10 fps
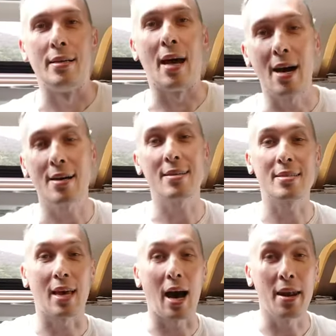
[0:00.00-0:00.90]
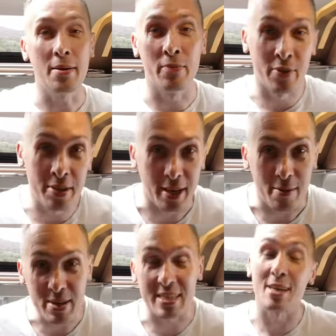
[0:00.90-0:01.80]
Da es gerade im Winter
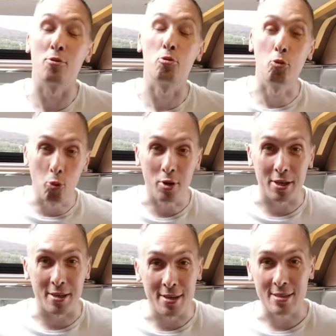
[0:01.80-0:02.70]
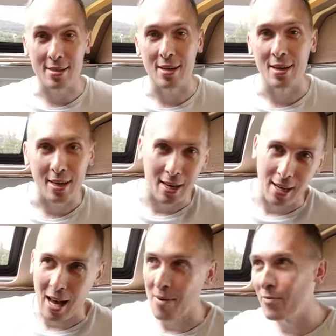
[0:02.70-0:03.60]
immer sehr dunkel ist,
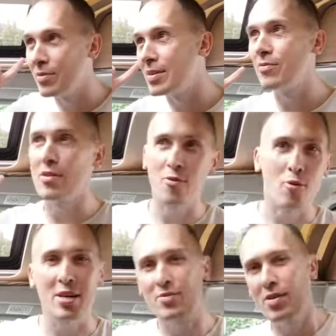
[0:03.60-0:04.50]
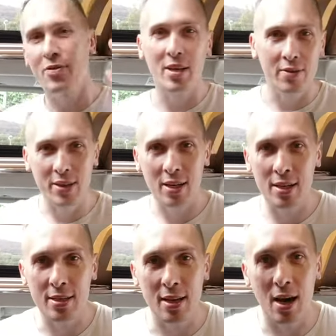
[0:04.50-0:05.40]
haben, sind wir froh, dass wir viele, viele
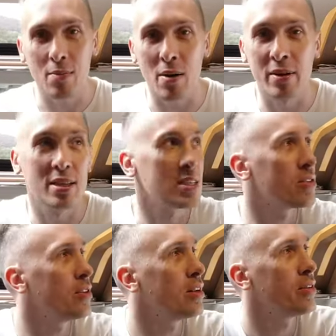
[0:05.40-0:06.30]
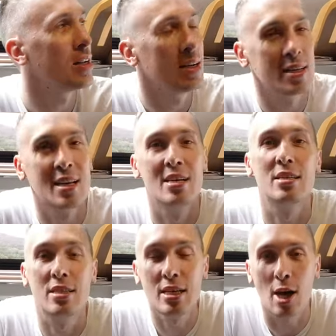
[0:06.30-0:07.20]
Lichter haben, aber dieses viele, viele Licht
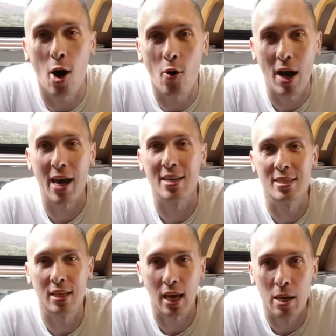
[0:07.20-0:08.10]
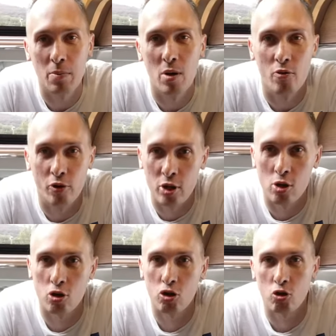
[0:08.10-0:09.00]
zieht auch extrem
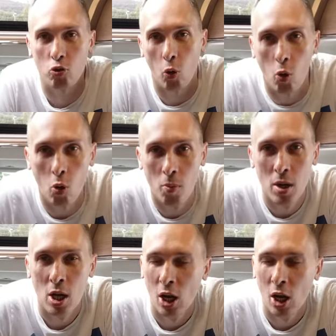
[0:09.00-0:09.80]
viel Strom.